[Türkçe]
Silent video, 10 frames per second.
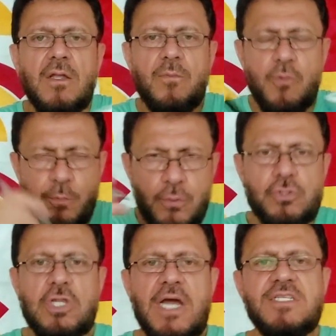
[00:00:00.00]
e, bu
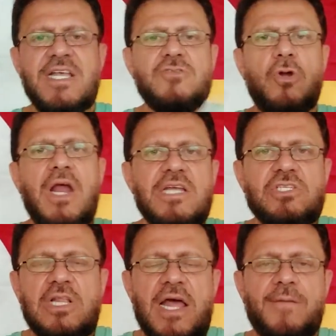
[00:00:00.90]
puşlar sezonu
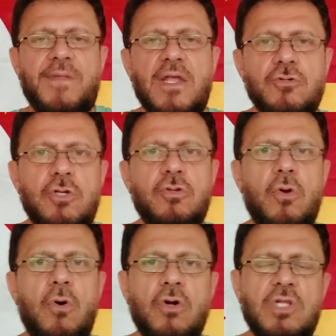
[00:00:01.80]
açtılar. Çünkü
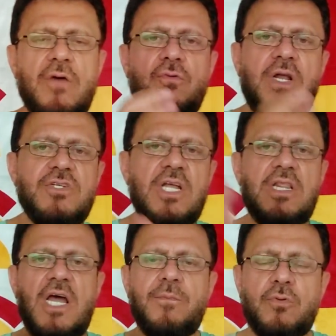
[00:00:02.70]
oradan
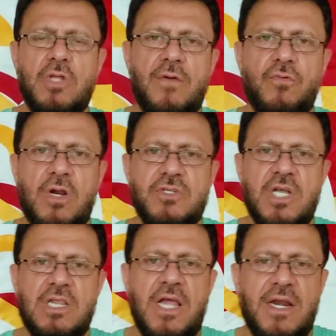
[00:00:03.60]
vuracaklar, buradan
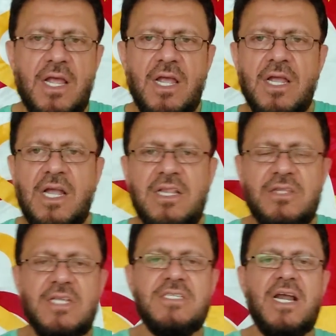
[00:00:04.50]
vuracaklar.
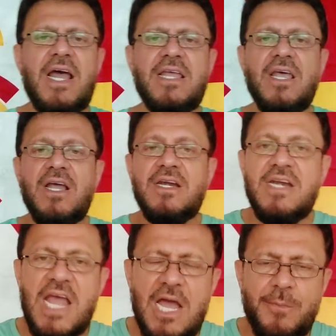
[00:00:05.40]
Galatasaray
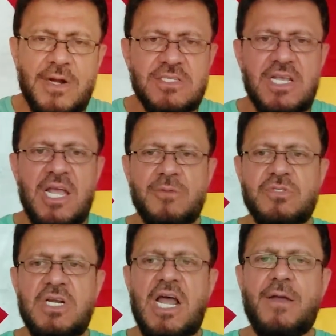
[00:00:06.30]
ne yaparsa
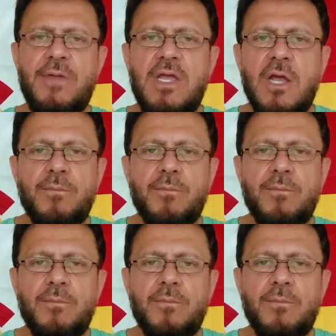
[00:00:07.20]
yapsın abi